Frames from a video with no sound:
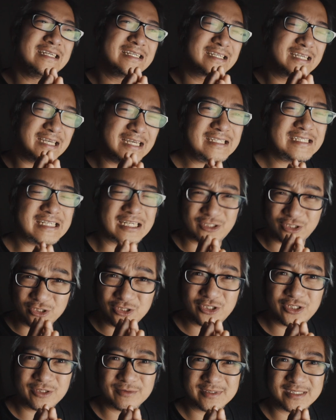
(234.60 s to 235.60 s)
可以讲
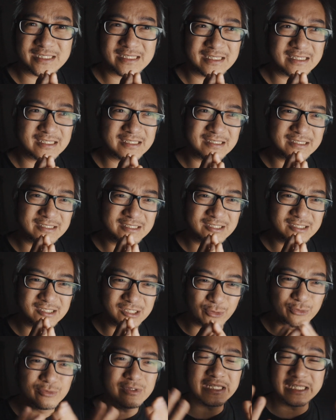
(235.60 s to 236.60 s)
YouTube 是一个
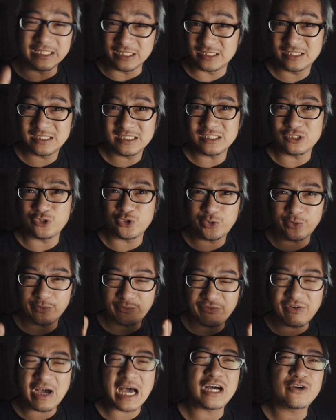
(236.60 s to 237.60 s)
由你自己去
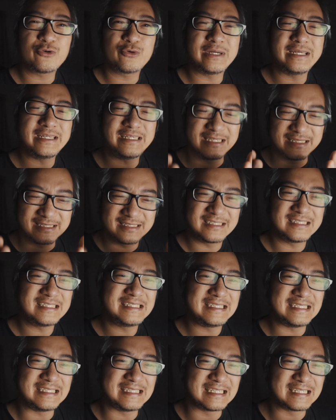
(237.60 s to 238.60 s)
发挥你自
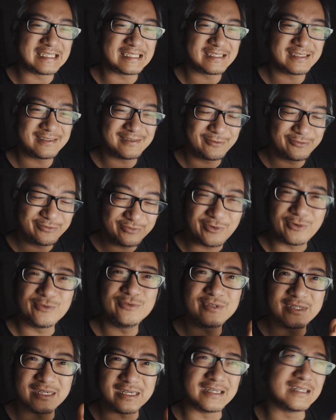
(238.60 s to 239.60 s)
己的
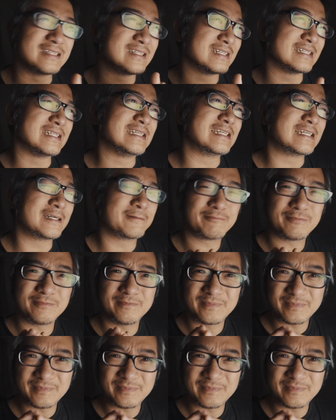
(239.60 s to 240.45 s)
风格的一个